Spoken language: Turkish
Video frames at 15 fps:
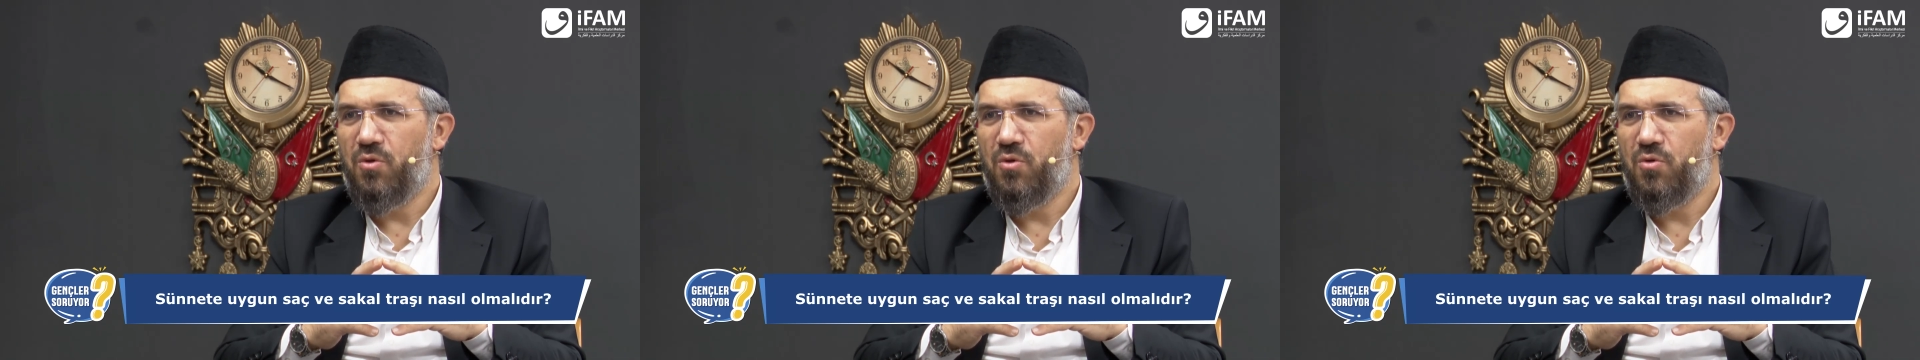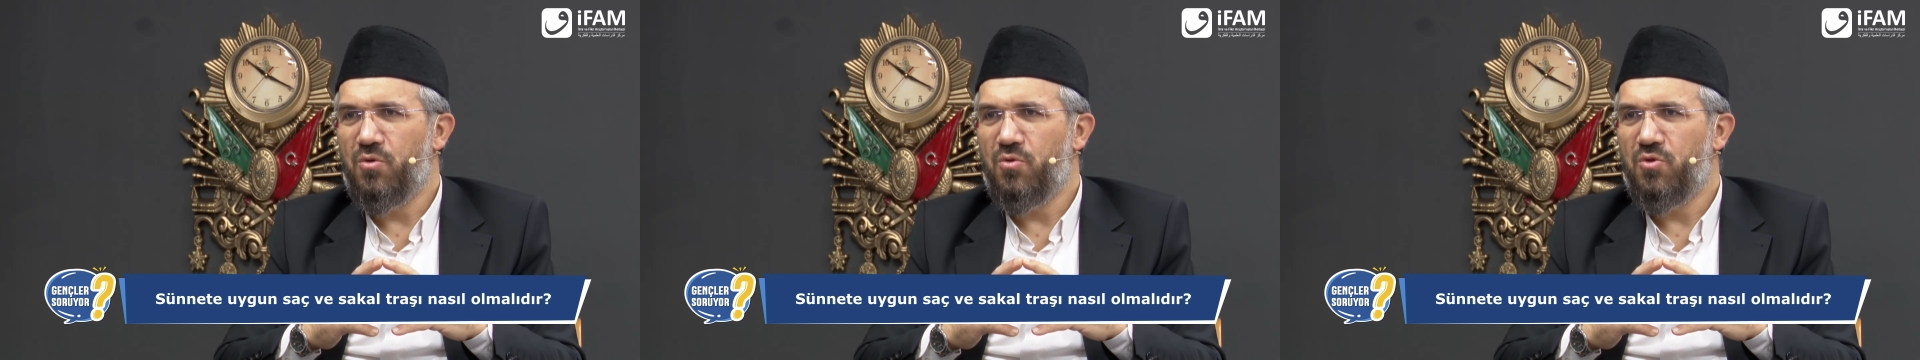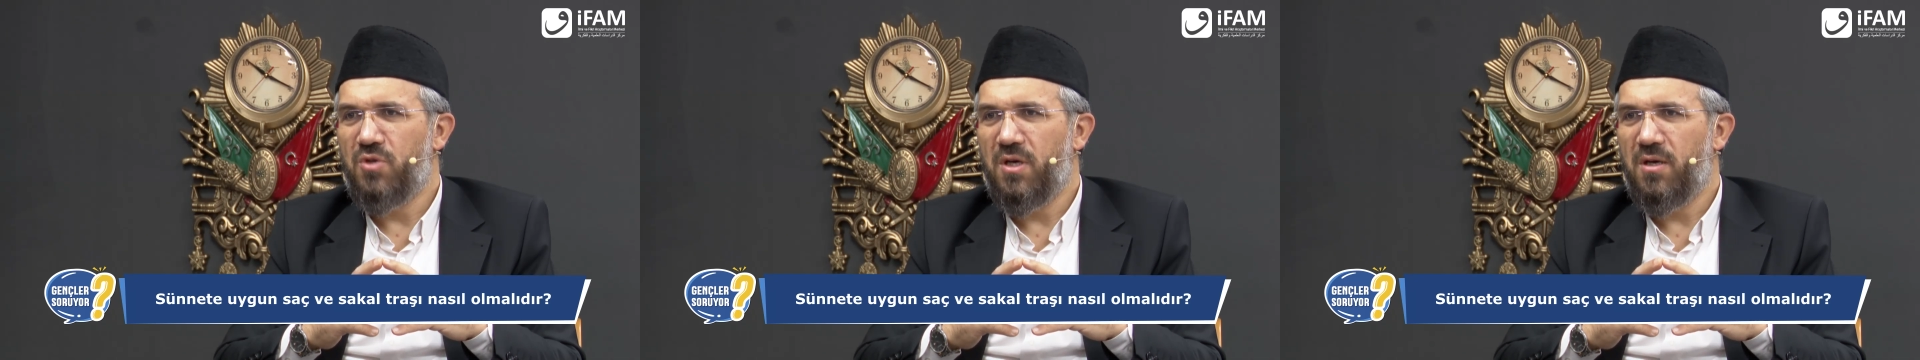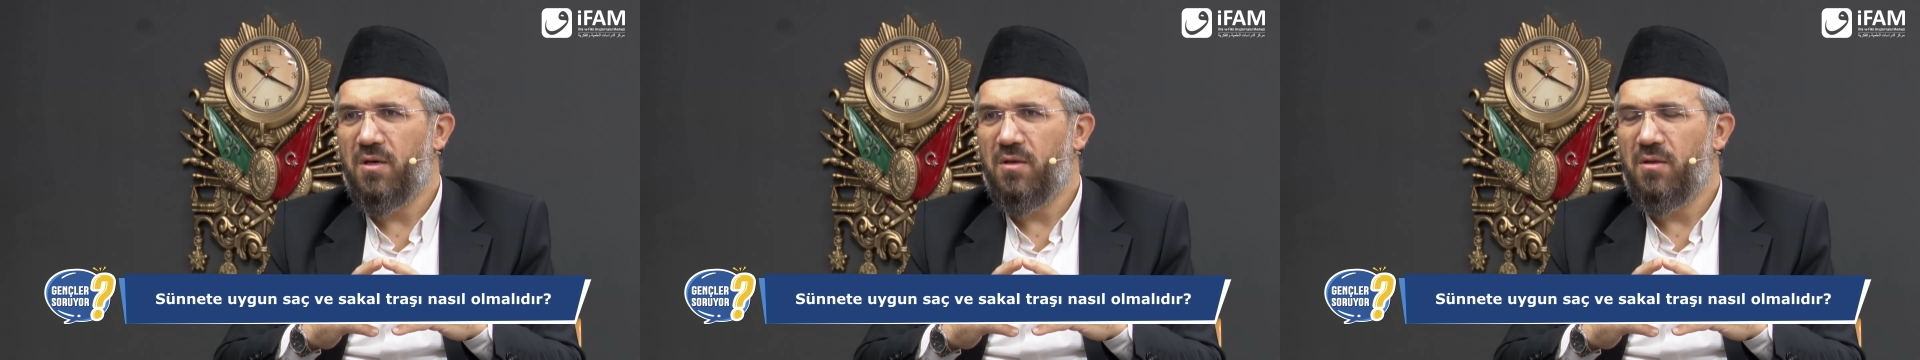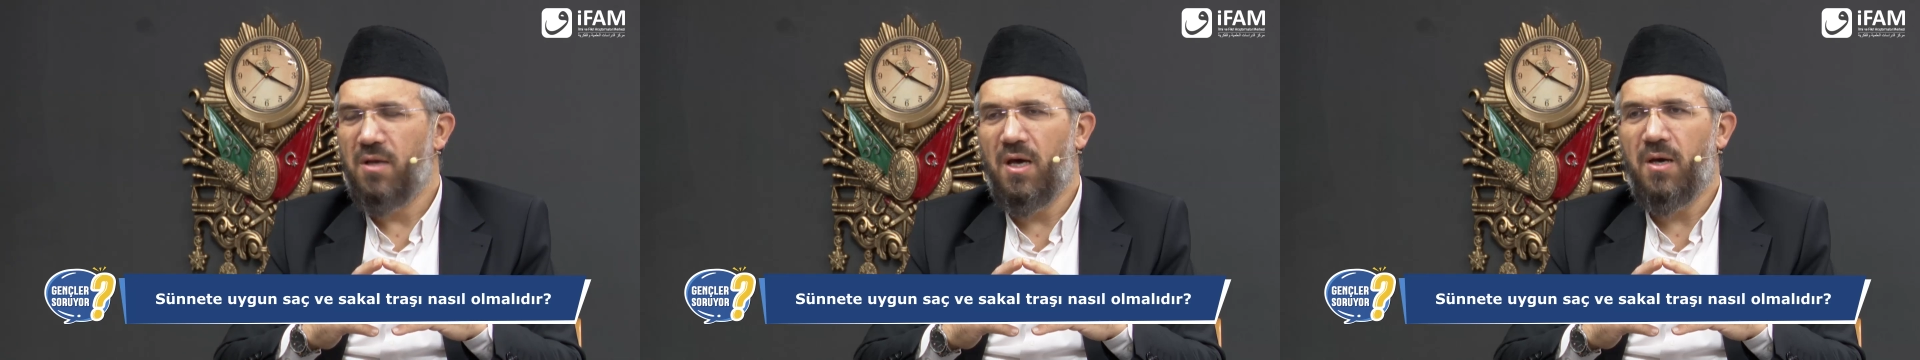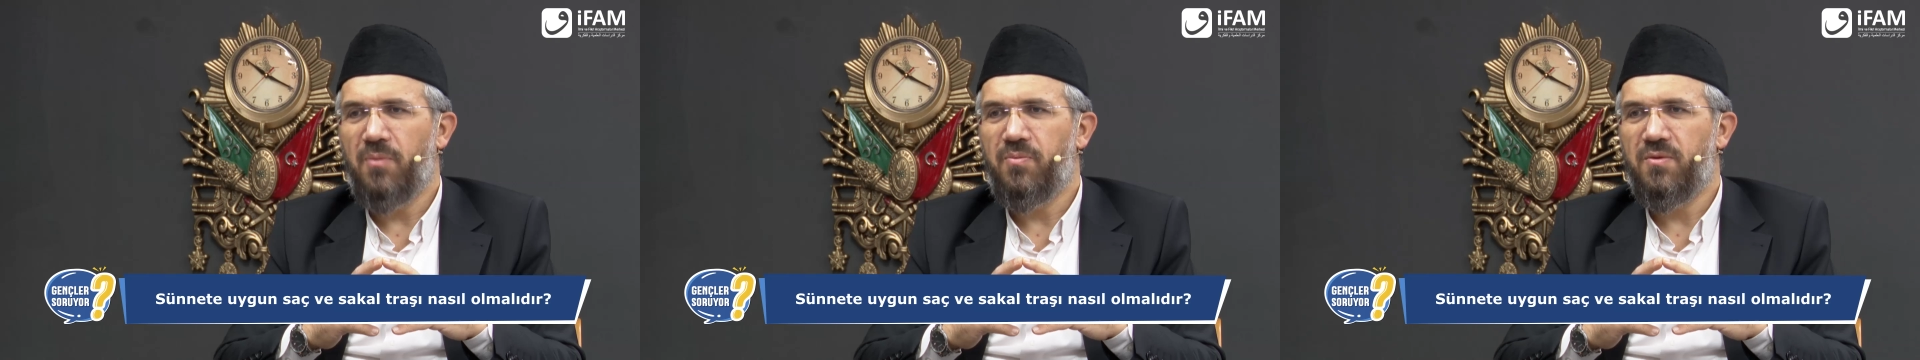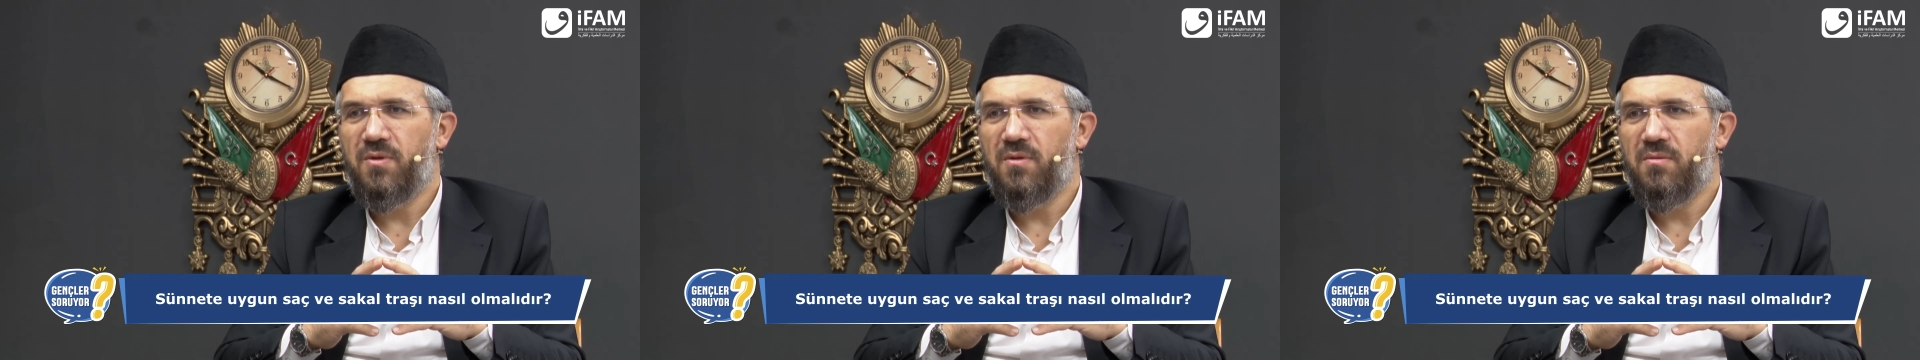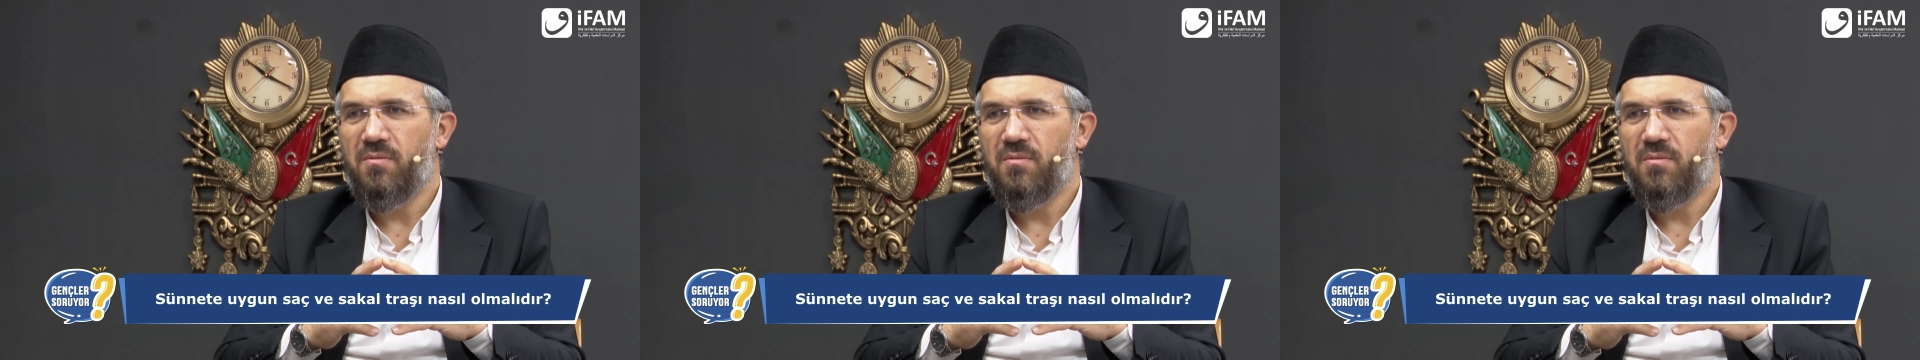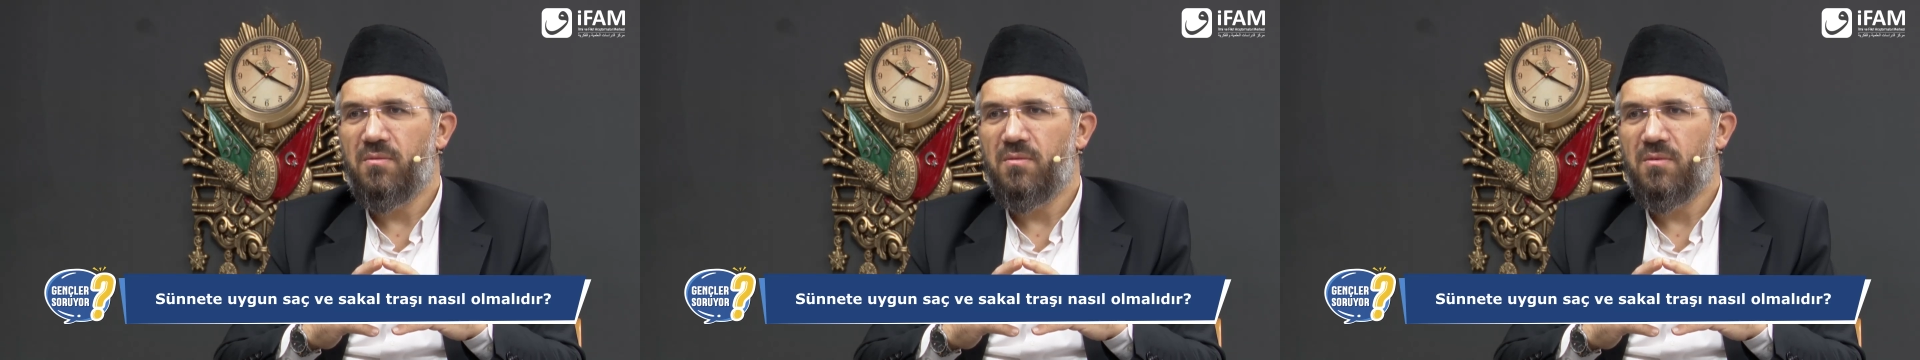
görünce ne yaptın?